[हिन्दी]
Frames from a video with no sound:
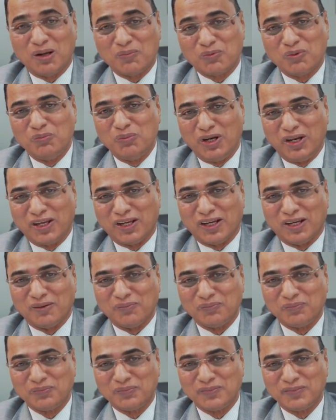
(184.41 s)
आपको मिलेगा
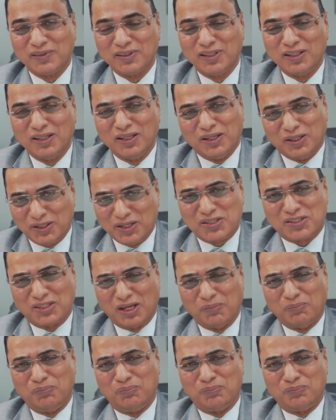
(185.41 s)
ये
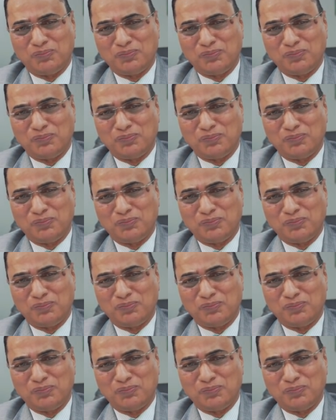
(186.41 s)
सब